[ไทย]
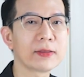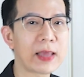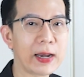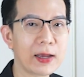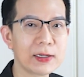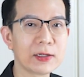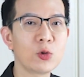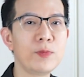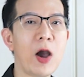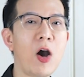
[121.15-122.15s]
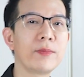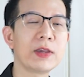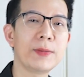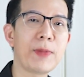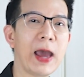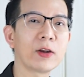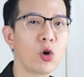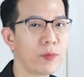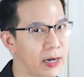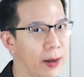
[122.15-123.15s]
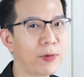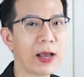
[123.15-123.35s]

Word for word: แต่ถ้าเกิดคุณมาออมเงินผ่านกรมธรรม์ป